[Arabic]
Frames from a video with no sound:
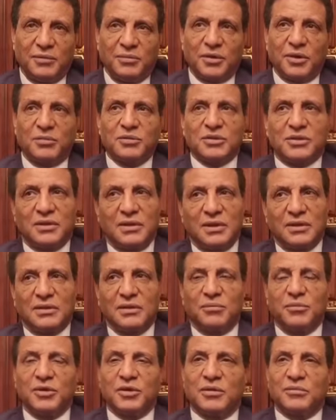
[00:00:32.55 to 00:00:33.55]
لبيراميدز
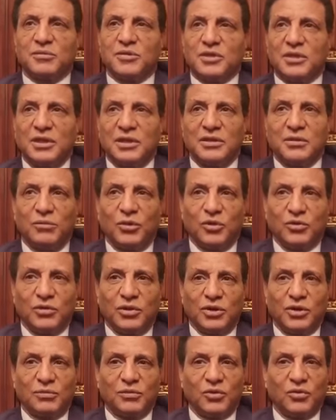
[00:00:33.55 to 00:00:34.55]
النادي بيراميدز نادي
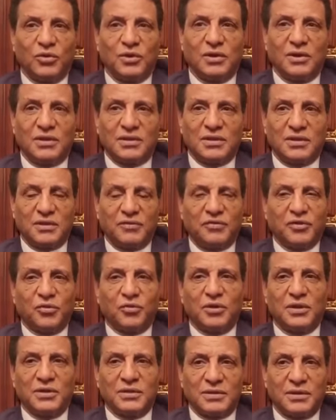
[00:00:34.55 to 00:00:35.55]
محترم وكل الناس اللي
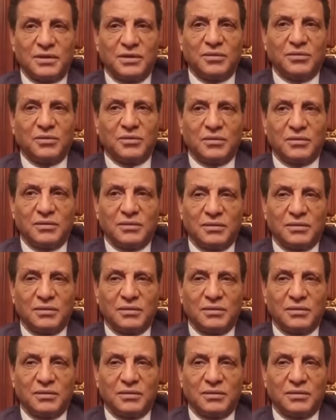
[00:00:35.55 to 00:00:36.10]
فيه كويسين